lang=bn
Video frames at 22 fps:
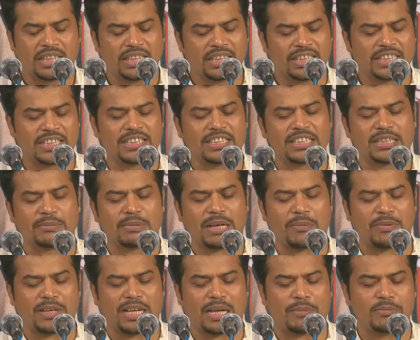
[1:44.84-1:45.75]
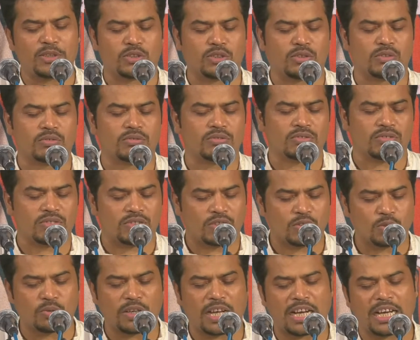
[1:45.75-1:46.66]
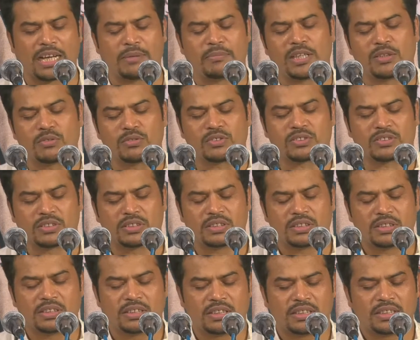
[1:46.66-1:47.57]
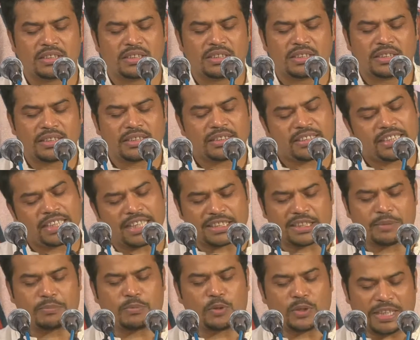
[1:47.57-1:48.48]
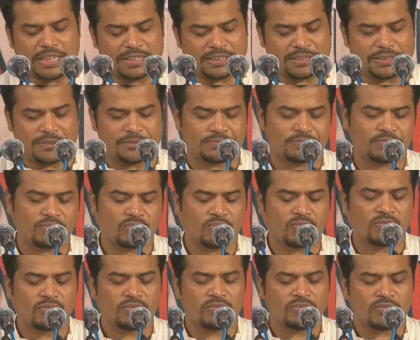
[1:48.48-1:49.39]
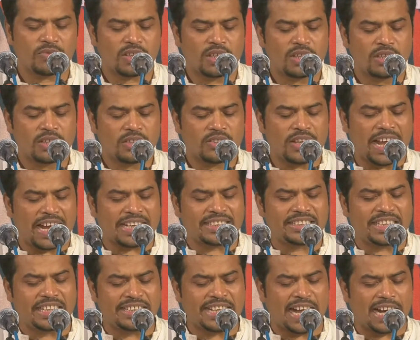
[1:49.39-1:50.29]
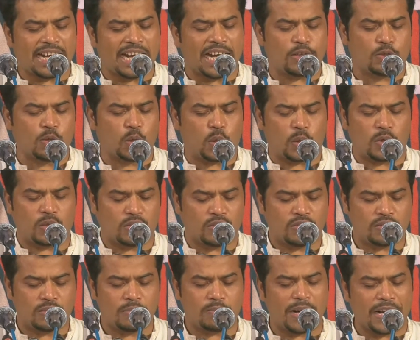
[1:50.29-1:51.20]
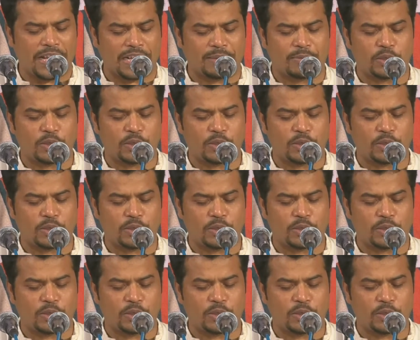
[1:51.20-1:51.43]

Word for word: নিজে নিজে ভাবে আমি তো গুণাগার মানুষ ঠিক আছে পড়ে আছে তো একদিন ডাকাত ঢুকলো বাড়ির